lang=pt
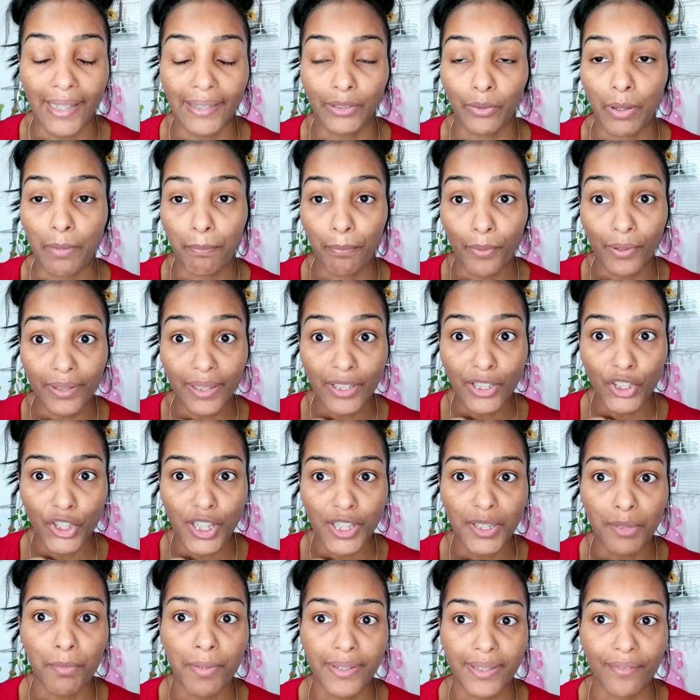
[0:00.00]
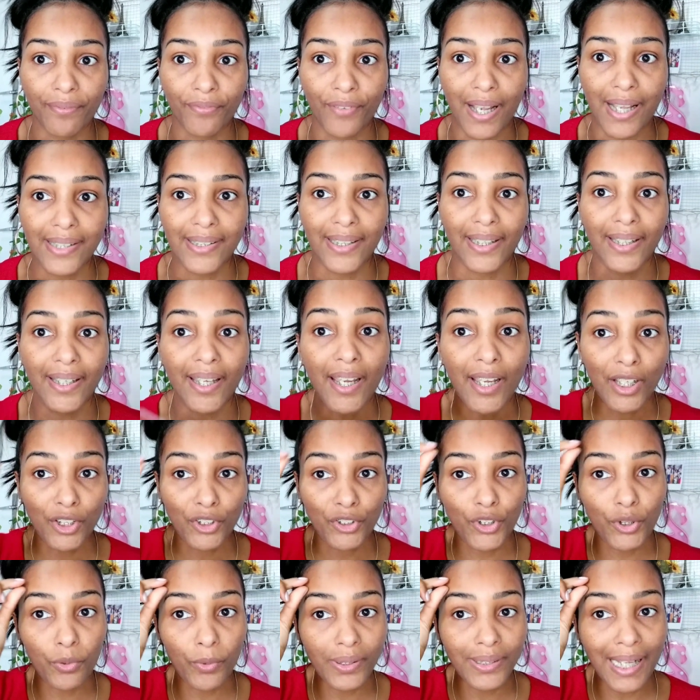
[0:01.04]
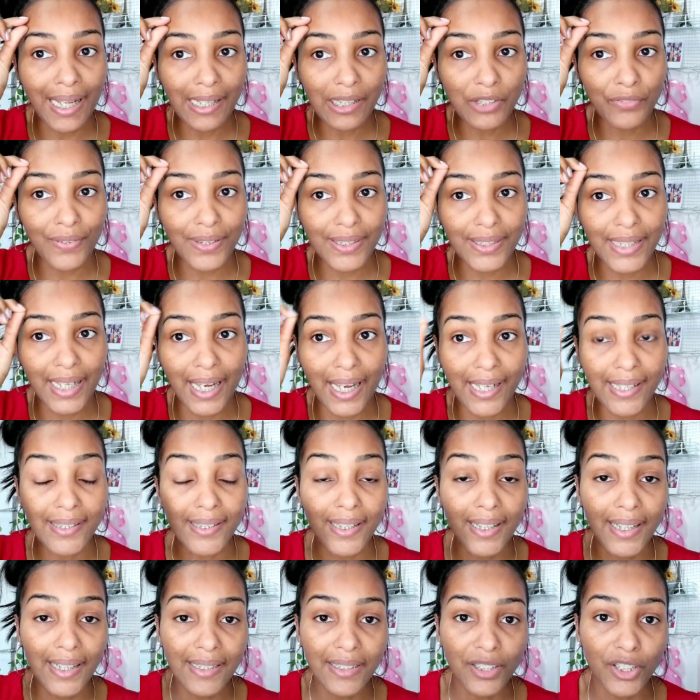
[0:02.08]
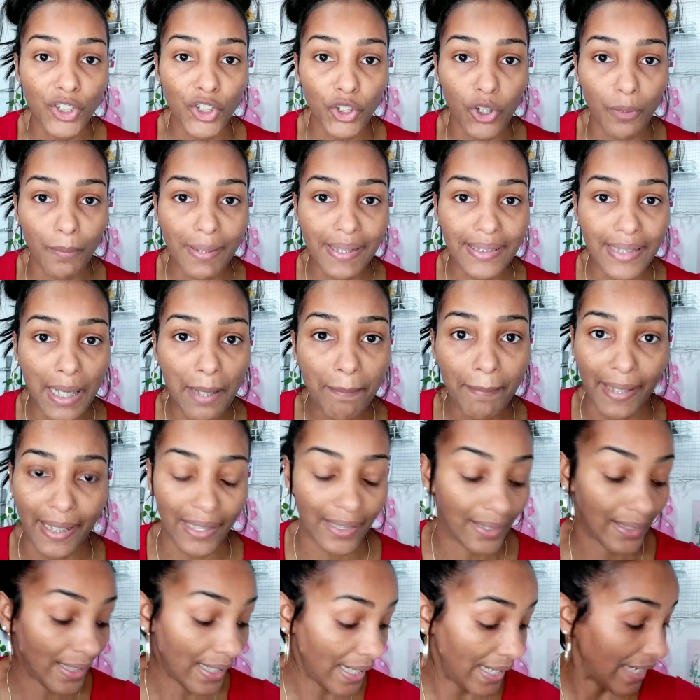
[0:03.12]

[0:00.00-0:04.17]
Então é importantíssima essa fase aí de cuidados faciais antes de começar a make.